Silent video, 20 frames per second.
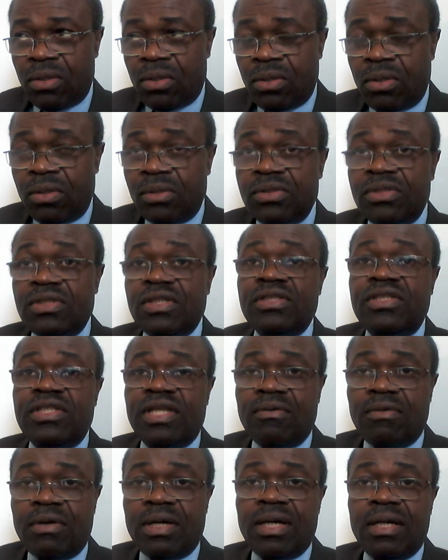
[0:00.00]
11 euh,
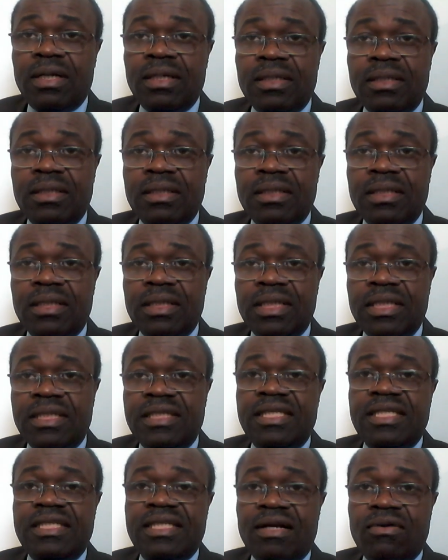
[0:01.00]
Jawara euh, et
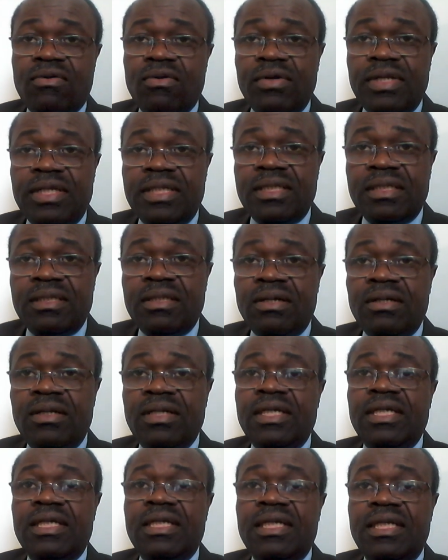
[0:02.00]
ses acolytes, dont
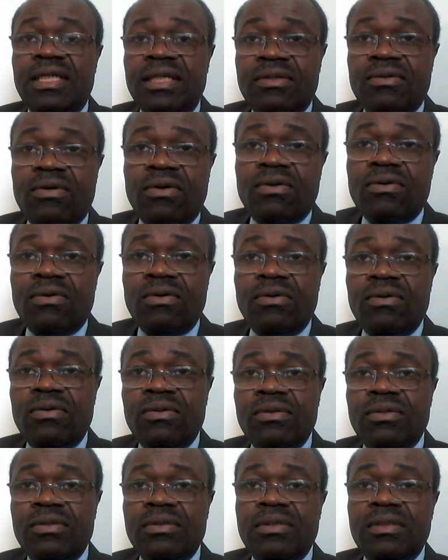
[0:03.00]
Ikoko,
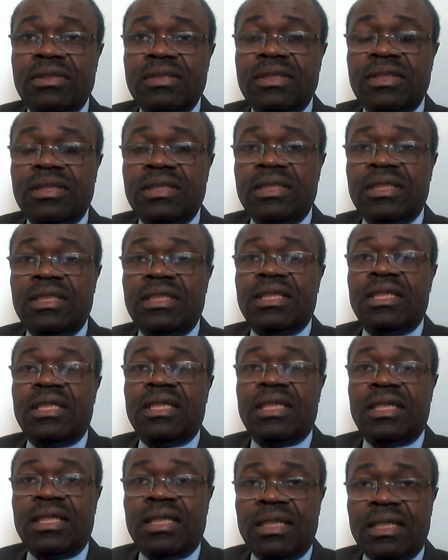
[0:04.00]

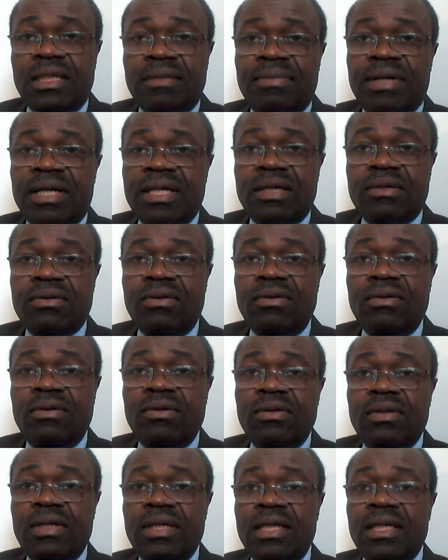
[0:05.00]

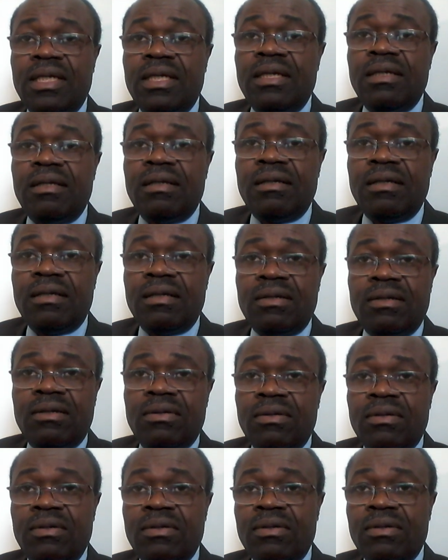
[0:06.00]
Bakikolo et
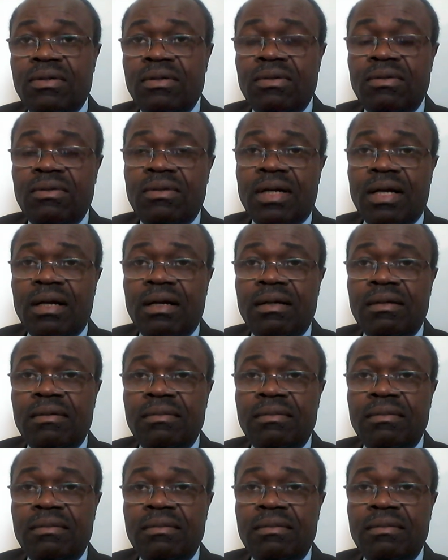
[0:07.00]
Oluka.